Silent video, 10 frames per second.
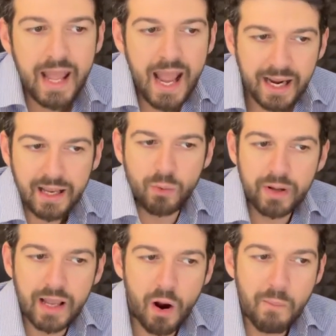E anche
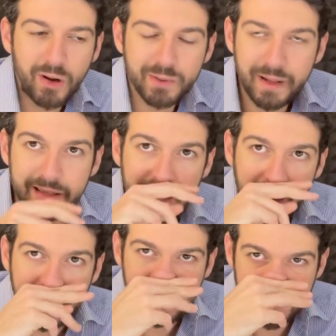qui è un modo per
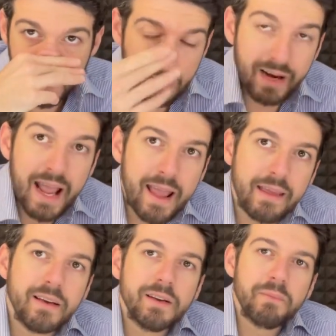dire sì ok,